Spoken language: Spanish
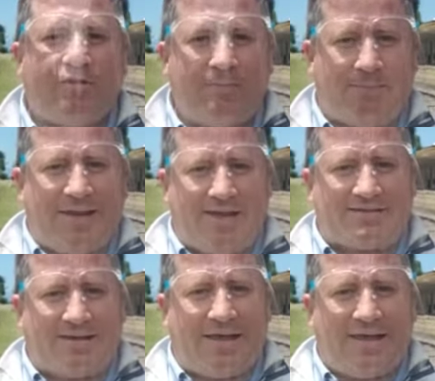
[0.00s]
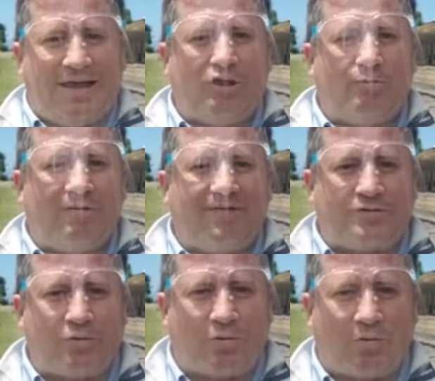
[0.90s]
de esperanza el
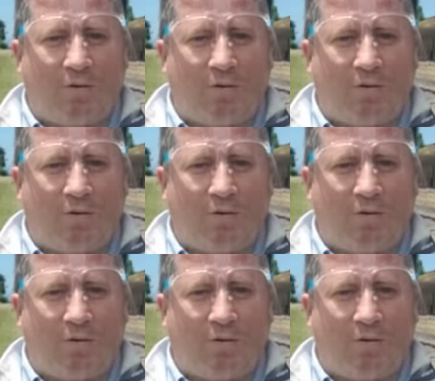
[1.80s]
2021,